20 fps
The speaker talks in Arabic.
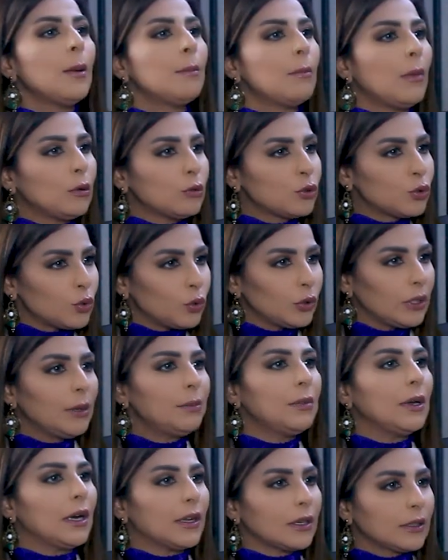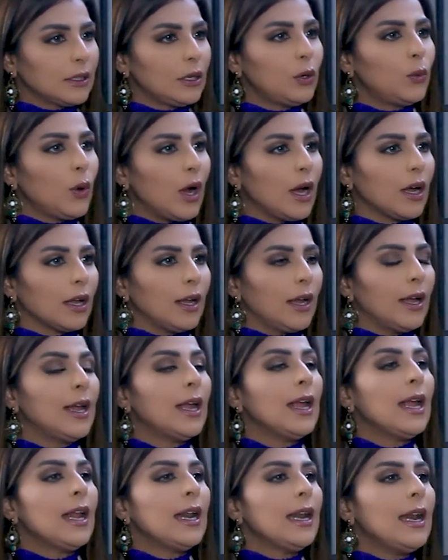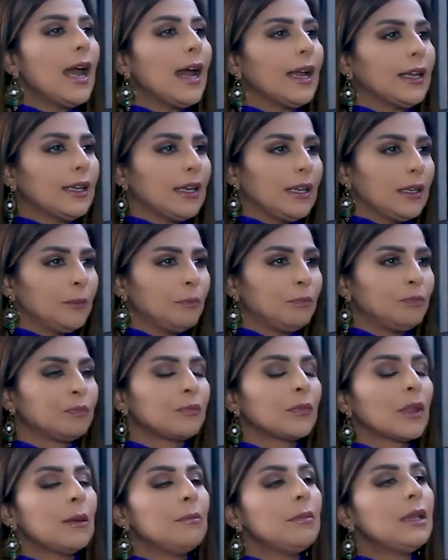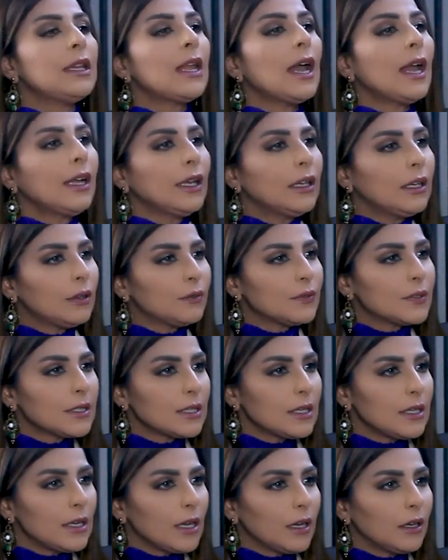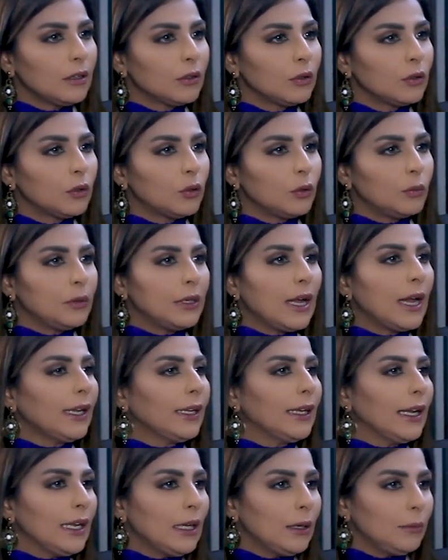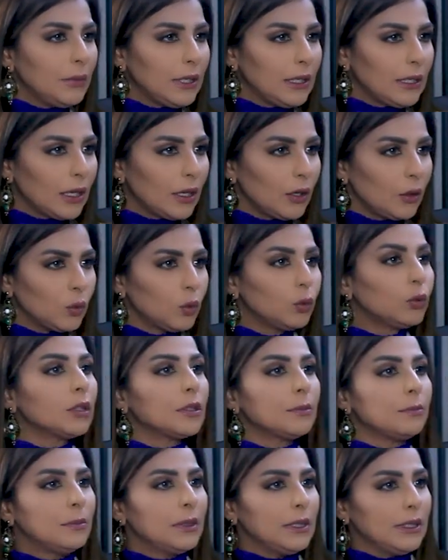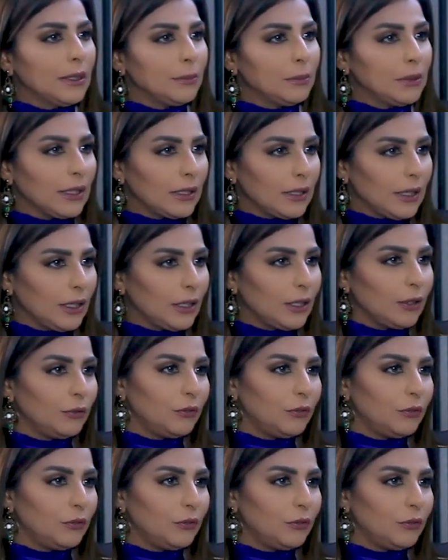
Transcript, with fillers: موجودة بأرض الواقع لكن من ناحية نفسية ومن ناحية علمية وطبية بدنا نحكي